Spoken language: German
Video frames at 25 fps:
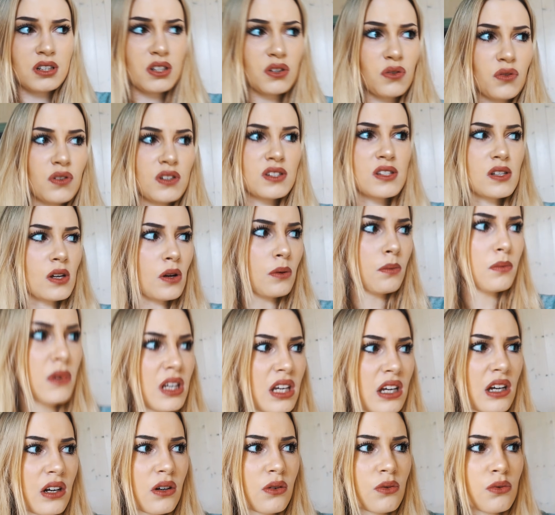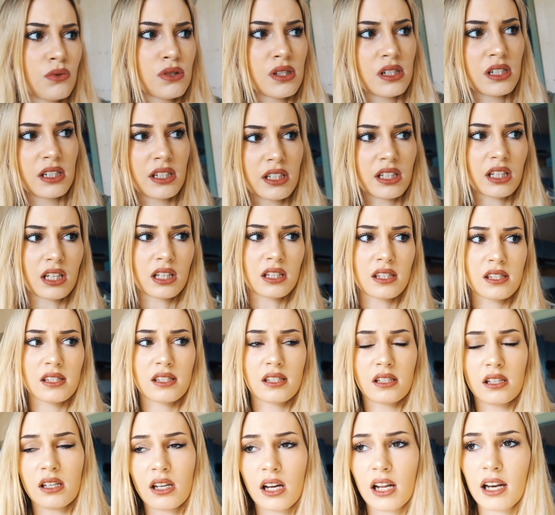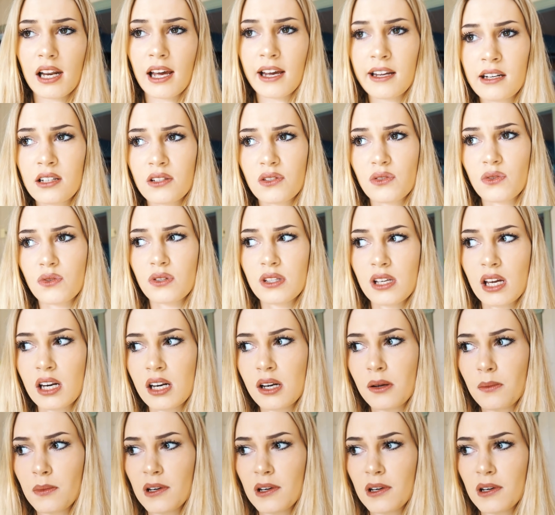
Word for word: Ich finde es auch mega gruselig, jetzt hier alleine zu sein,